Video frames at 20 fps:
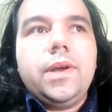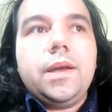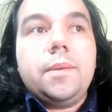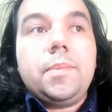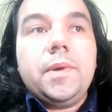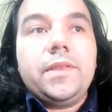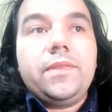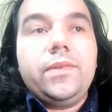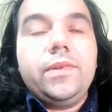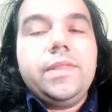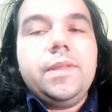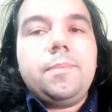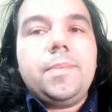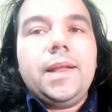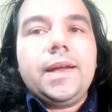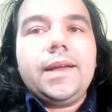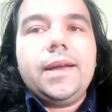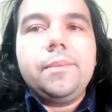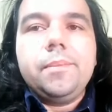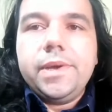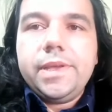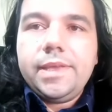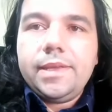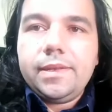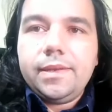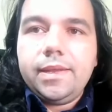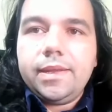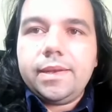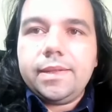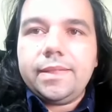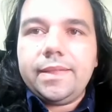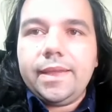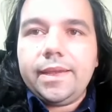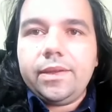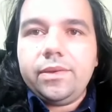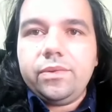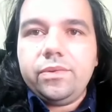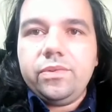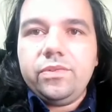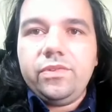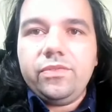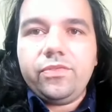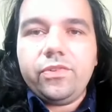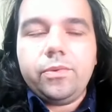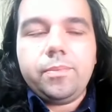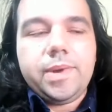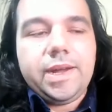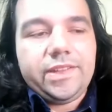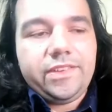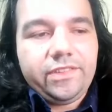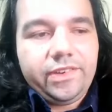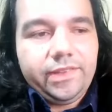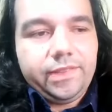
capacitor da placa mãe, ele era técnico de informática,